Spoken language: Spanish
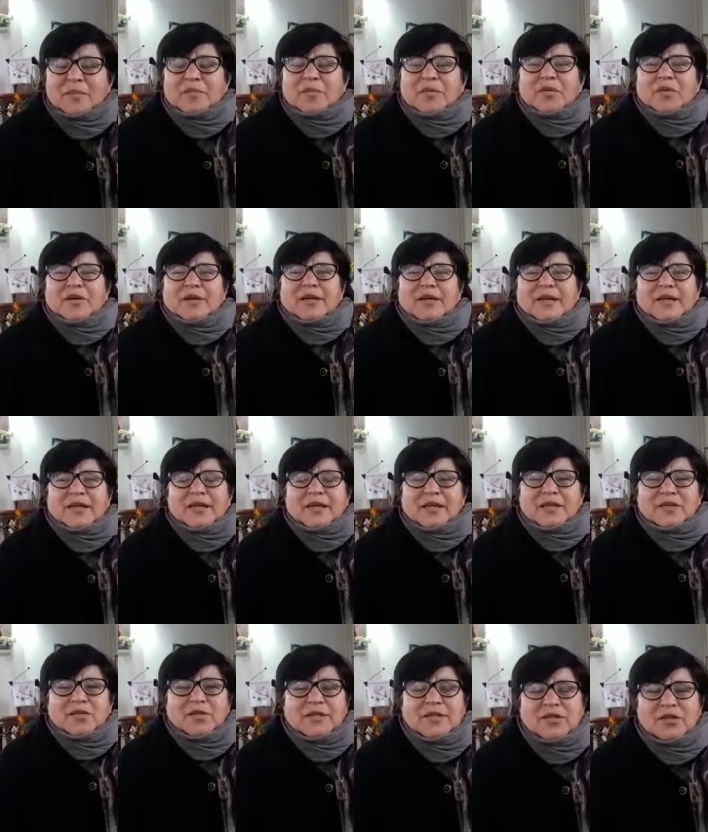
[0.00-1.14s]
Porque
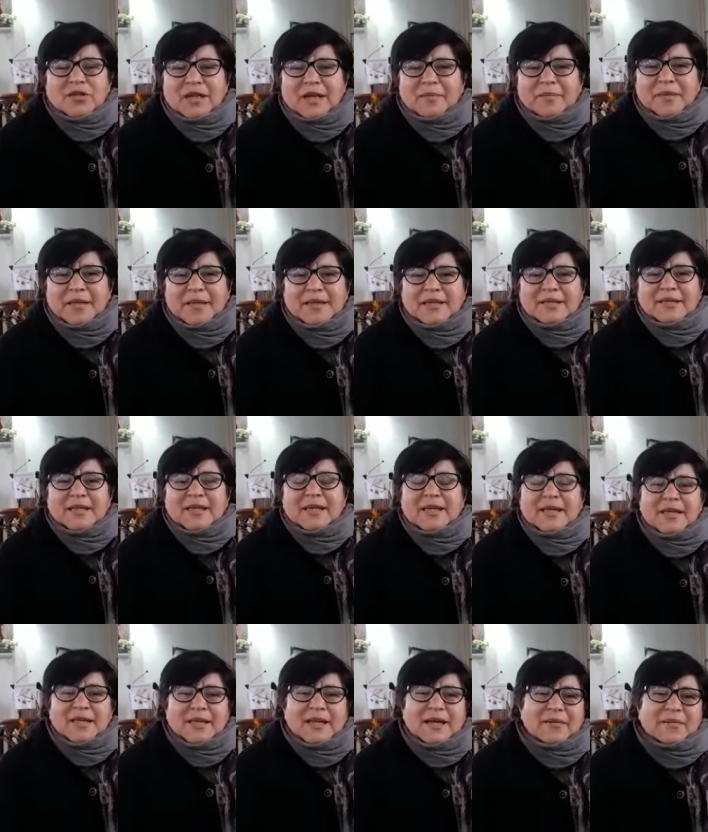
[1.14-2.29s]
no es solamente
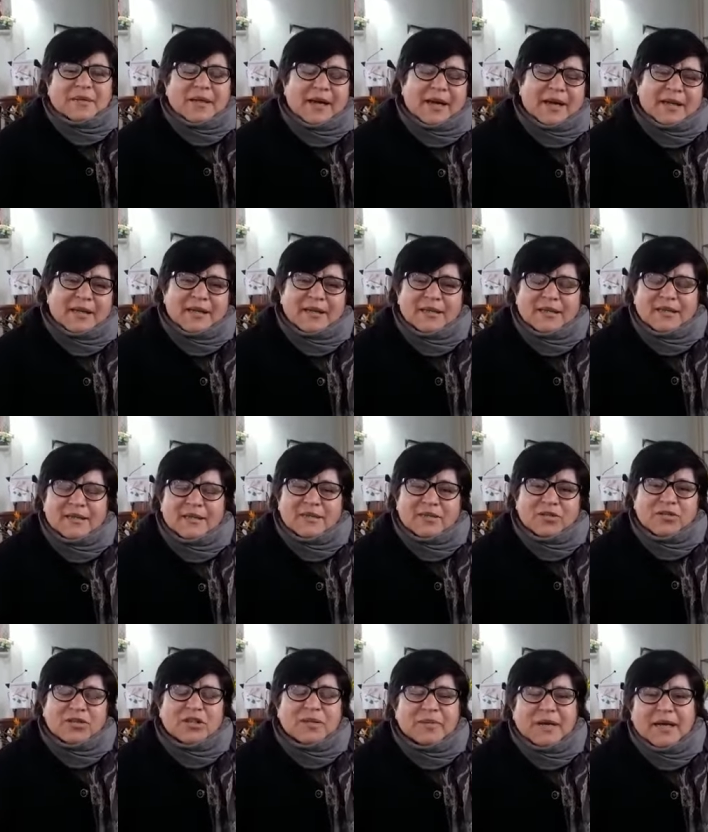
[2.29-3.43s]
ir a hablar
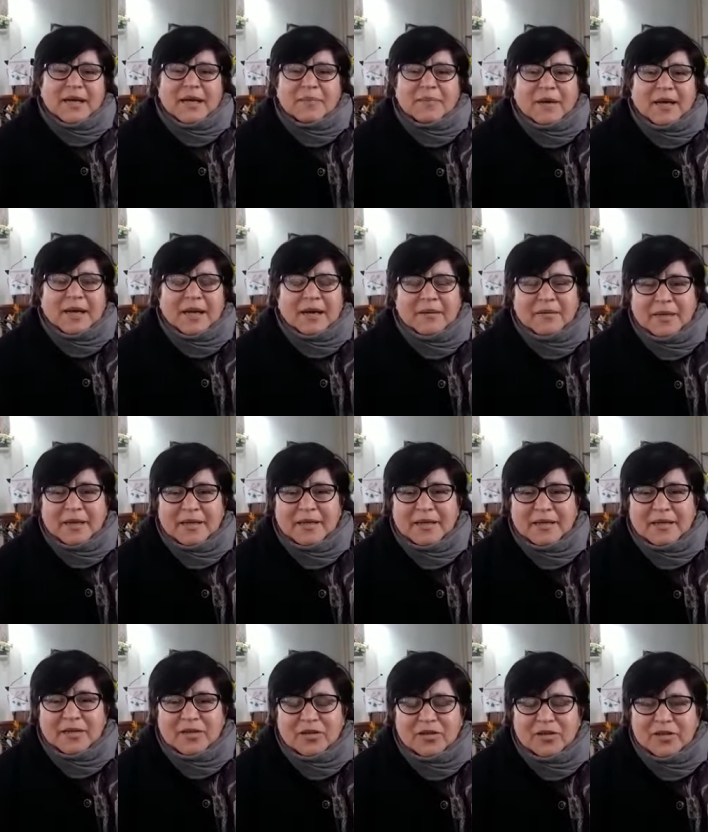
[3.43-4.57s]
o llevar la palabra
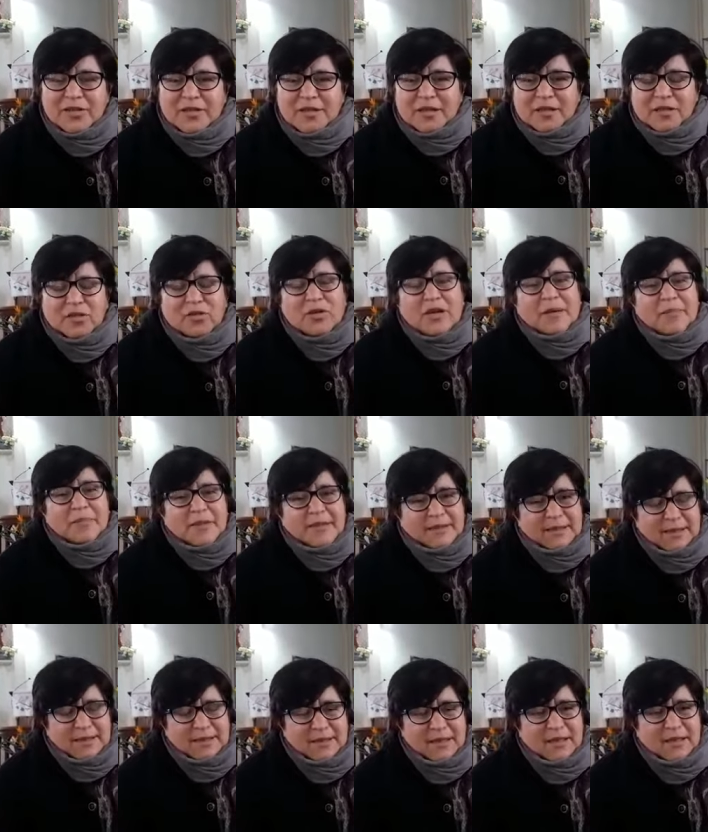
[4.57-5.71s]
de Dios, no la
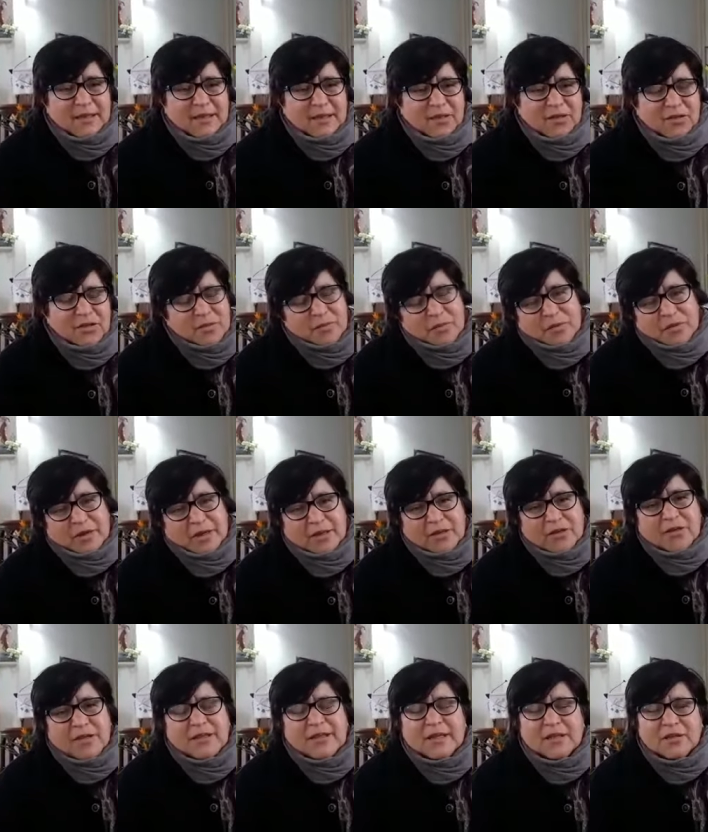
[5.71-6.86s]
presencia de Dios, porque
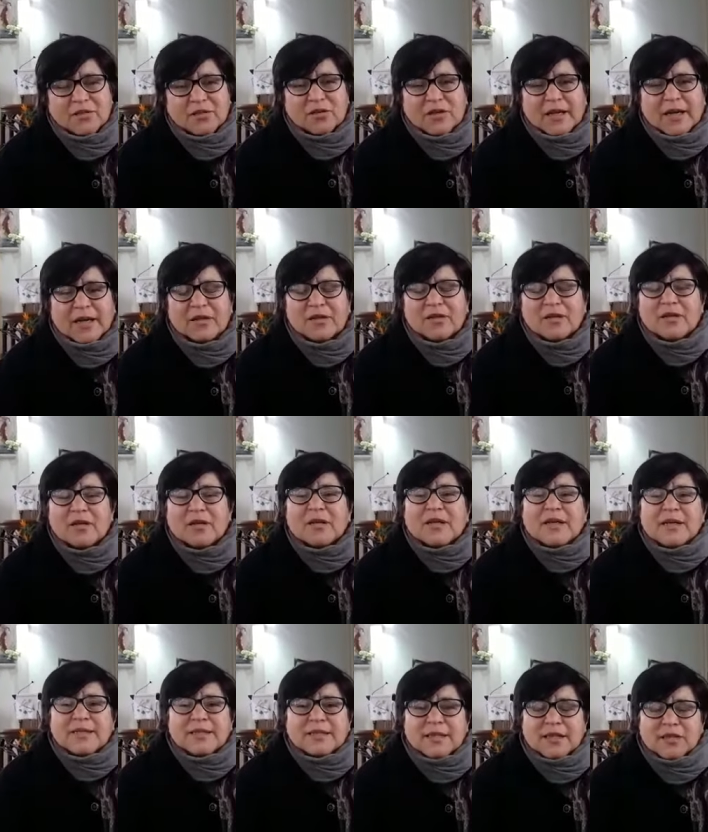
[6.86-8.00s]
Dios está en todos lados,
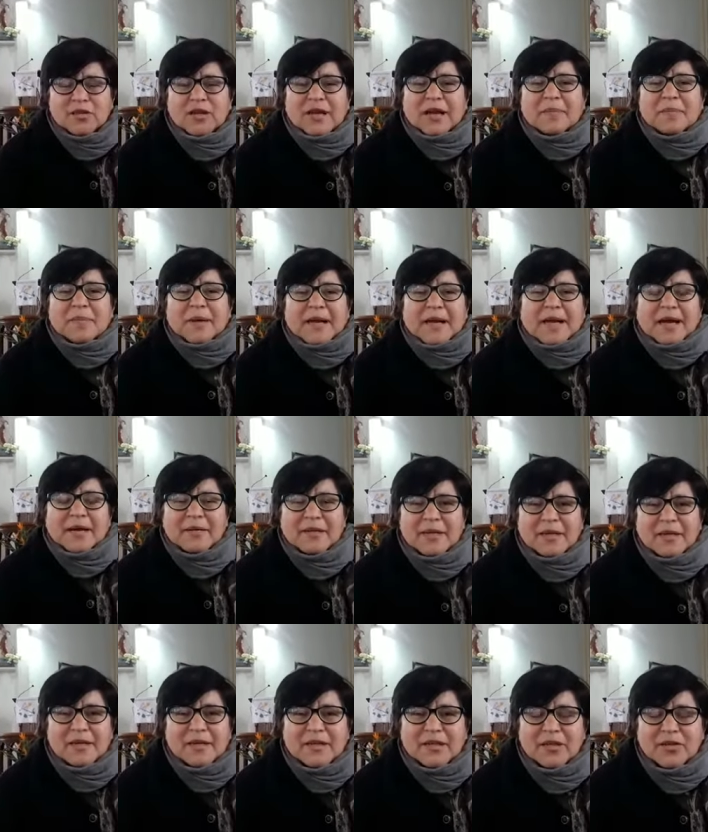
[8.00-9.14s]
sino la palabra
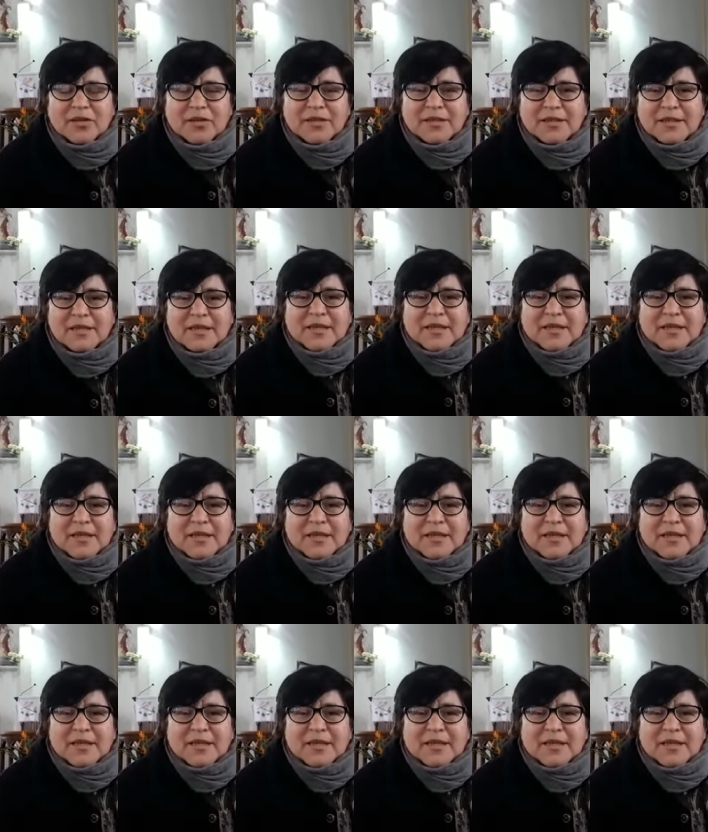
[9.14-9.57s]
de Dios.